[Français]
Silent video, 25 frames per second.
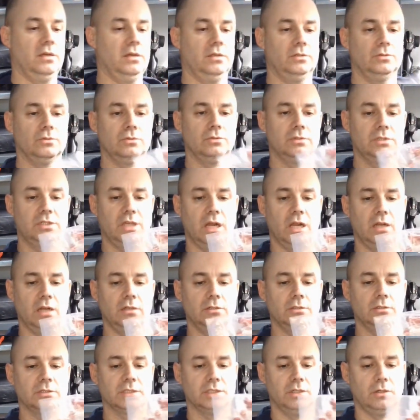donc cale
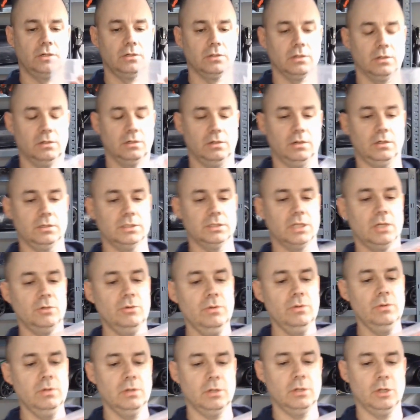de triangle en
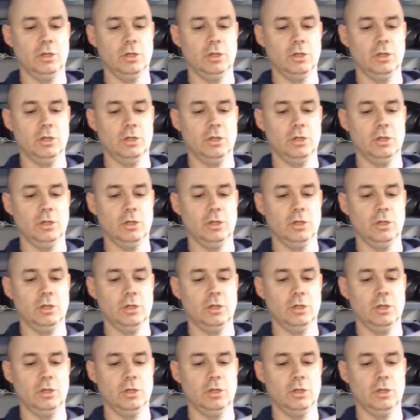alu.